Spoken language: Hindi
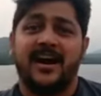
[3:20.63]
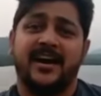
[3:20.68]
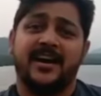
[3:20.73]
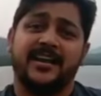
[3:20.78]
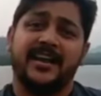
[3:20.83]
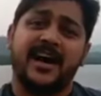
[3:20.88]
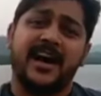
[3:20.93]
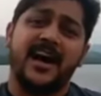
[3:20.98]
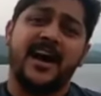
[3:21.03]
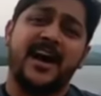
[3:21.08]

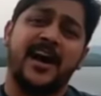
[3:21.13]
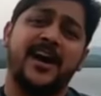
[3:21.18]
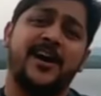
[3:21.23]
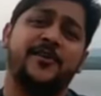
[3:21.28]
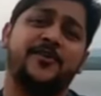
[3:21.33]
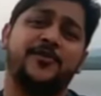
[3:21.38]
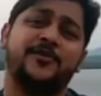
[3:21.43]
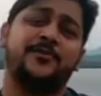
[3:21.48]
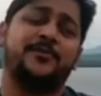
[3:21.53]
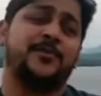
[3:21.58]
आ रहा
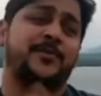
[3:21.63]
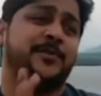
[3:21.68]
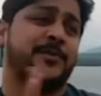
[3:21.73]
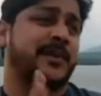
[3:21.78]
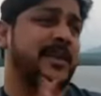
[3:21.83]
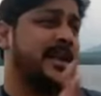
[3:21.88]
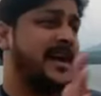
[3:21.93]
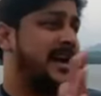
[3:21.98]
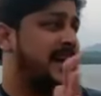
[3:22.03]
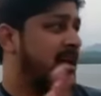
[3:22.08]
हूँ
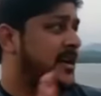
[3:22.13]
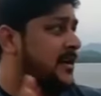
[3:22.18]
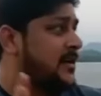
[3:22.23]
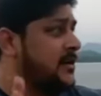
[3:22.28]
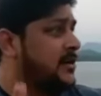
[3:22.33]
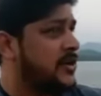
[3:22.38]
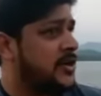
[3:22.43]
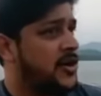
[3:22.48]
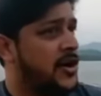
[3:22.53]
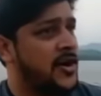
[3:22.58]
मुमरा
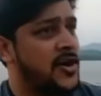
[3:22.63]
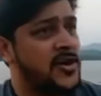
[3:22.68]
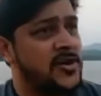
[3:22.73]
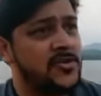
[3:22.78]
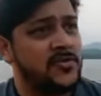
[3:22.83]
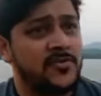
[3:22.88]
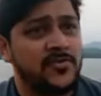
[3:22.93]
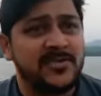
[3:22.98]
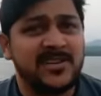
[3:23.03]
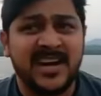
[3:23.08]

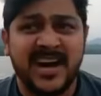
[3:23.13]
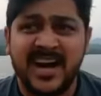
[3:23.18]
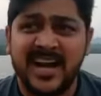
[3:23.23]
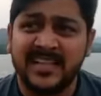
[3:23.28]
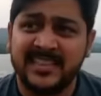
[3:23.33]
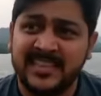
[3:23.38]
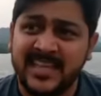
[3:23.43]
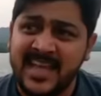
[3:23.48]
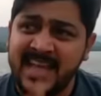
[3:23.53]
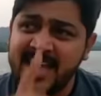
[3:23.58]

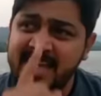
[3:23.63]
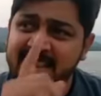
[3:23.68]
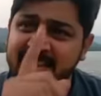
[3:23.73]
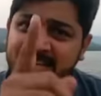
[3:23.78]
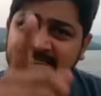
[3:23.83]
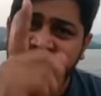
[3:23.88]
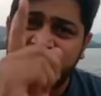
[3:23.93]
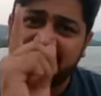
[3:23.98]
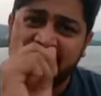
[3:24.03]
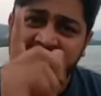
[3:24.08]
खोलूंगा
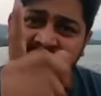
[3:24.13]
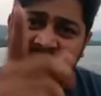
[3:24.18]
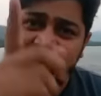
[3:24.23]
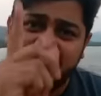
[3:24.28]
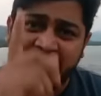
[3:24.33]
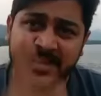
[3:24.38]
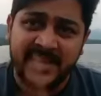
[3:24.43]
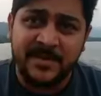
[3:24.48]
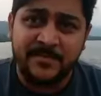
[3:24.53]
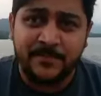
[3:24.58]
तेरी
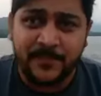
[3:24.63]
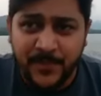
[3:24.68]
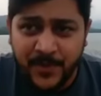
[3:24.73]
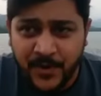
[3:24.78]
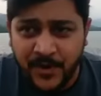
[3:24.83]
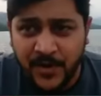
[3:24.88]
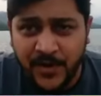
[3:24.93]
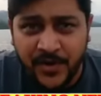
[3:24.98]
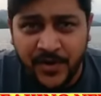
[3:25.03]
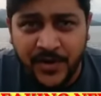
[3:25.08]
सारी
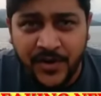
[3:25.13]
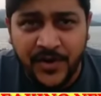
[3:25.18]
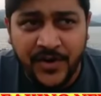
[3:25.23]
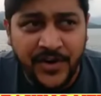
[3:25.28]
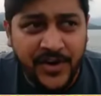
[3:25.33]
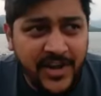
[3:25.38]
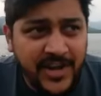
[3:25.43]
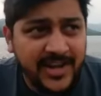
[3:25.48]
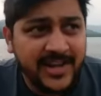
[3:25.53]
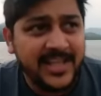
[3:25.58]

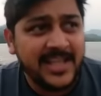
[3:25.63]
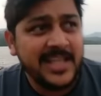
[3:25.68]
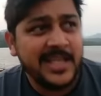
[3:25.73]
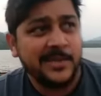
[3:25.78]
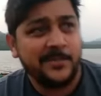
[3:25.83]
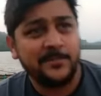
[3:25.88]
पोल